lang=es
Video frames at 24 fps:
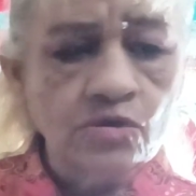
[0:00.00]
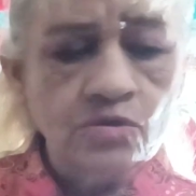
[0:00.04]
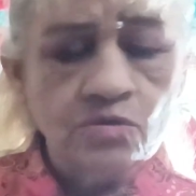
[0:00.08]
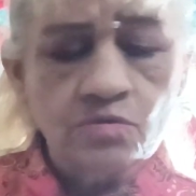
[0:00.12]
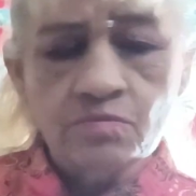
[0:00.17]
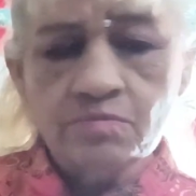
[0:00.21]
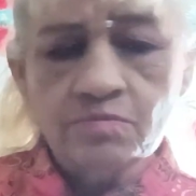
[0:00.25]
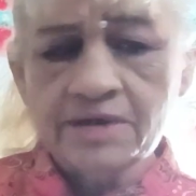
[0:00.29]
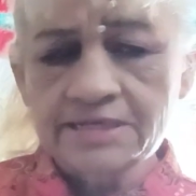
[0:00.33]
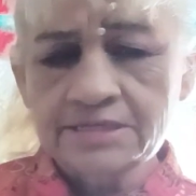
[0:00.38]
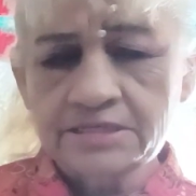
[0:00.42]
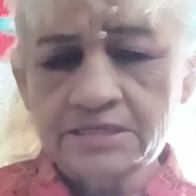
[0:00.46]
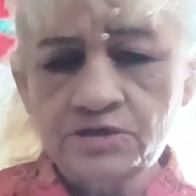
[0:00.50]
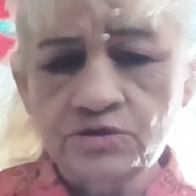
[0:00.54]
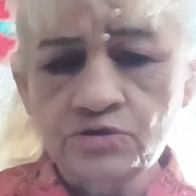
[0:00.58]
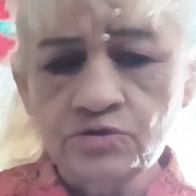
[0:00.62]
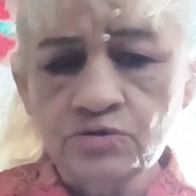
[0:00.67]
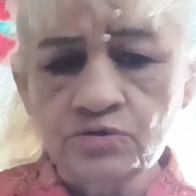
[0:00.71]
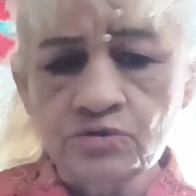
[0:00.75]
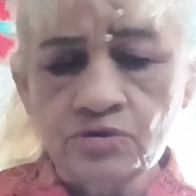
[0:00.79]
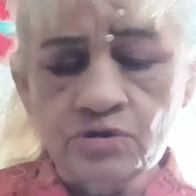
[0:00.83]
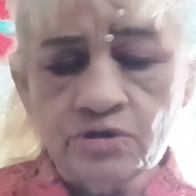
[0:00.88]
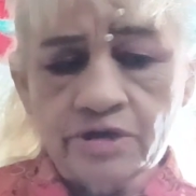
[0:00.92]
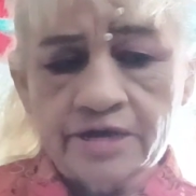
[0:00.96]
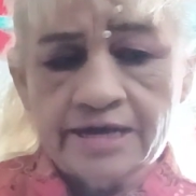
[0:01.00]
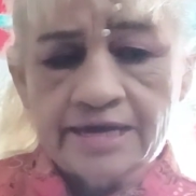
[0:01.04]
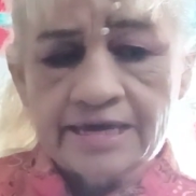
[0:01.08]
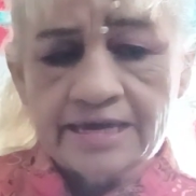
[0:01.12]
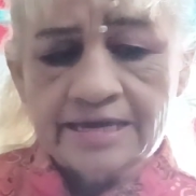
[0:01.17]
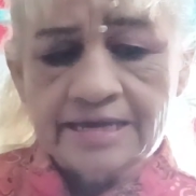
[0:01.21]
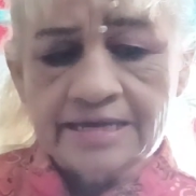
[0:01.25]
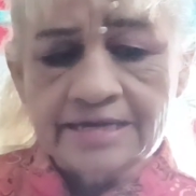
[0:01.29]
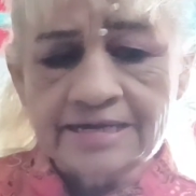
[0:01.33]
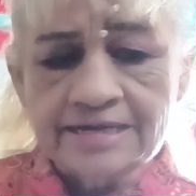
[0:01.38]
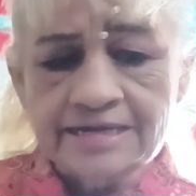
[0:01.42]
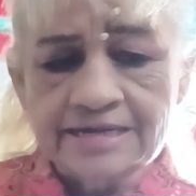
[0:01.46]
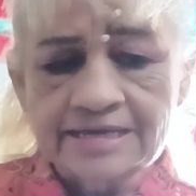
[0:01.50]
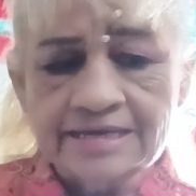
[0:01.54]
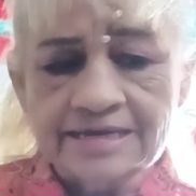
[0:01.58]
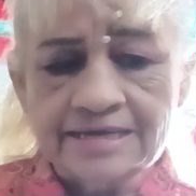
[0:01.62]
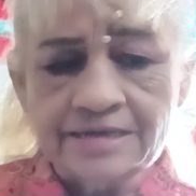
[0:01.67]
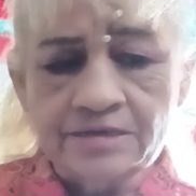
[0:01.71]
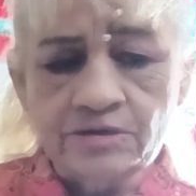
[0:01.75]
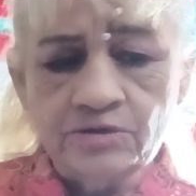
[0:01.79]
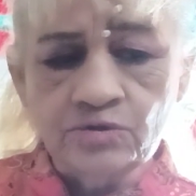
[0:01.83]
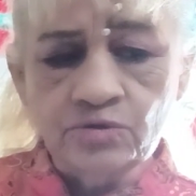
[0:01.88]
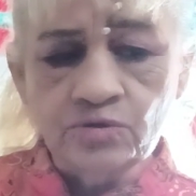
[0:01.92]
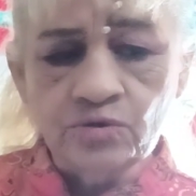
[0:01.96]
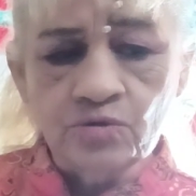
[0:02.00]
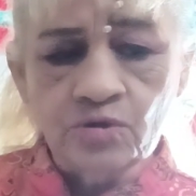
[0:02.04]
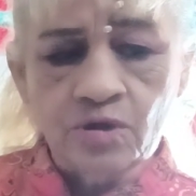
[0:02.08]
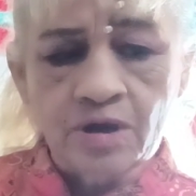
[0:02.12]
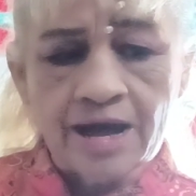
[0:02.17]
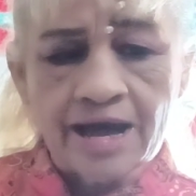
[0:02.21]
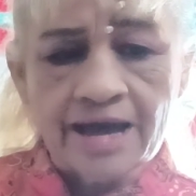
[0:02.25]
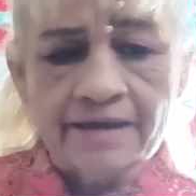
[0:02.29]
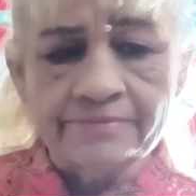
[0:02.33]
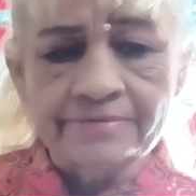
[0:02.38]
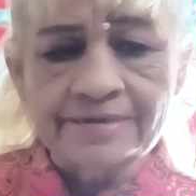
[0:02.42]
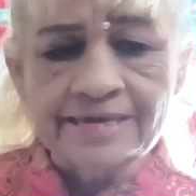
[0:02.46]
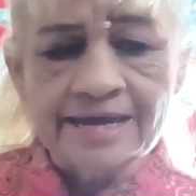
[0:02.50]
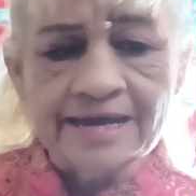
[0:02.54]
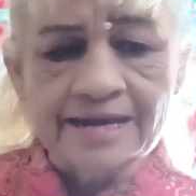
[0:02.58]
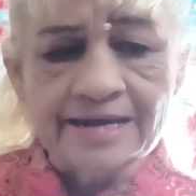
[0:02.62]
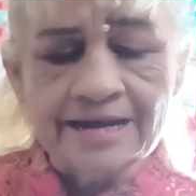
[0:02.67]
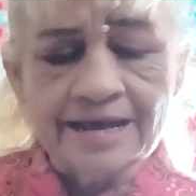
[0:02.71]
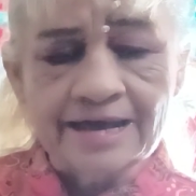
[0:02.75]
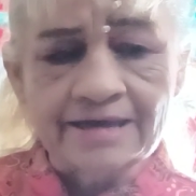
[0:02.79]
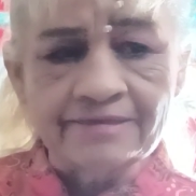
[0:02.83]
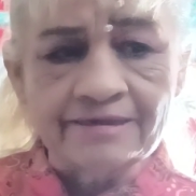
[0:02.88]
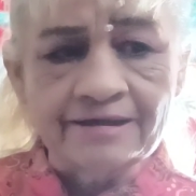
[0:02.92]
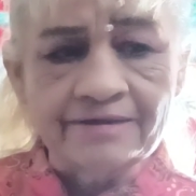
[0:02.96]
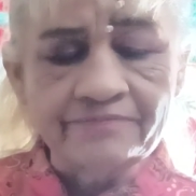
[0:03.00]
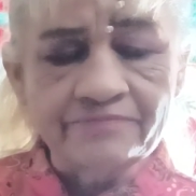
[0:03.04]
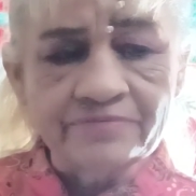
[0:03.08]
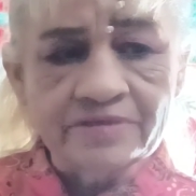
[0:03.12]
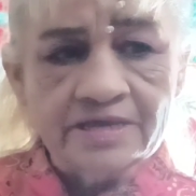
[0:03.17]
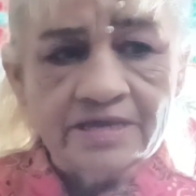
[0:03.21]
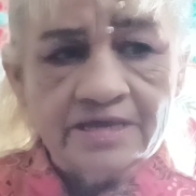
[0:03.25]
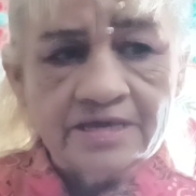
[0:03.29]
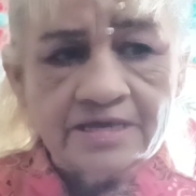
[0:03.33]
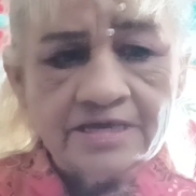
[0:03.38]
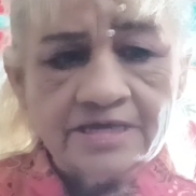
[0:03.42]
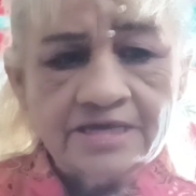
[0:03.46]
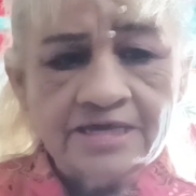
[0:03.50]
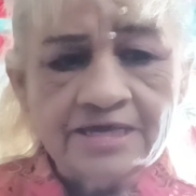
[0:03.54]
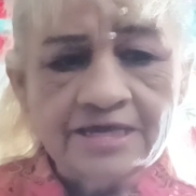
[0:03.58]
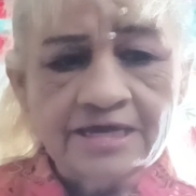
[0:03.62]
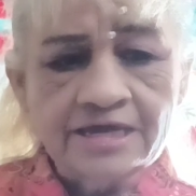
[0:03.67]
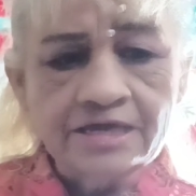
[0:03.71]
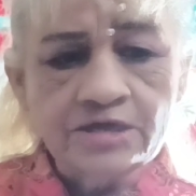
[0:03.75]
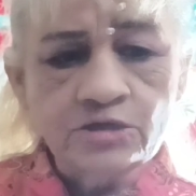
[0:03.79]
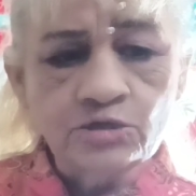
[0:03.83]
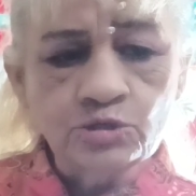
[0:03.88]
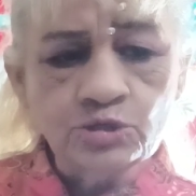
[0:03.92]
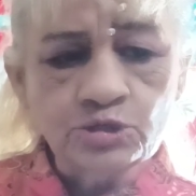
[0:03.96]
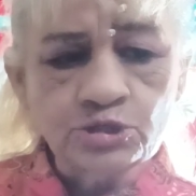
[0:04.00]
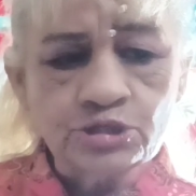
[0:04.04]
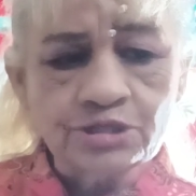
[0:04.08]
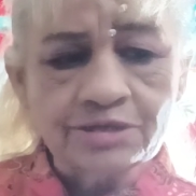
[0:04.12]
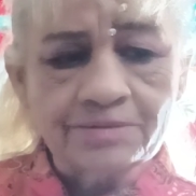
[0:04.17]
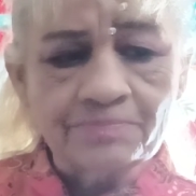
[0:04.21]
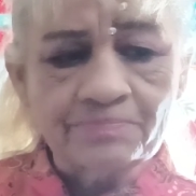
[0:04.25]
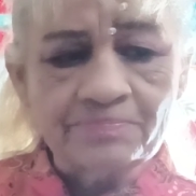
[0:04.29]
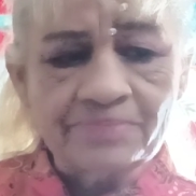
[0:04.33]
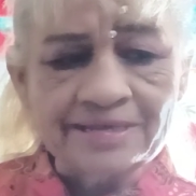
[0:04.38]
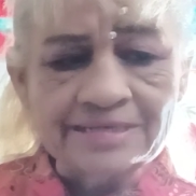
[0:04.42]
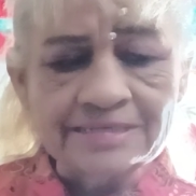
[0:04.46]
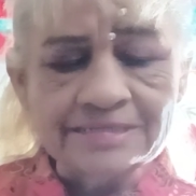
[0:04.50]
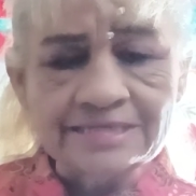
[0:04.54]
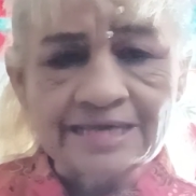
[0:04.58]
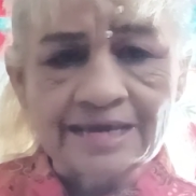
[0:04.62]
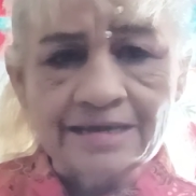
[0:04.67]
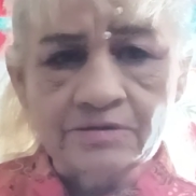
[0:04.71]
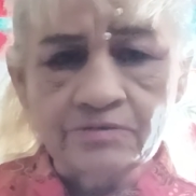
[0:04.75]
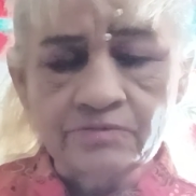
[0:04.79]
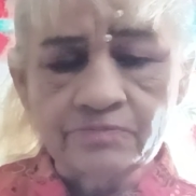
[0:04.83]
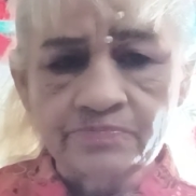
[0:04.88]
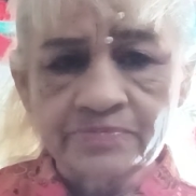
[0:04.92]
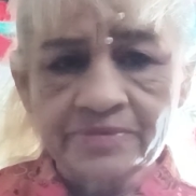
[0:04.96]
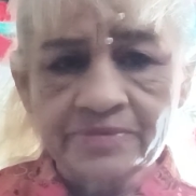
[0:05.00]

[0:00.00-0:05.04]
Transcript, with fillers: un vacío en el que no había nada y ellos pensaron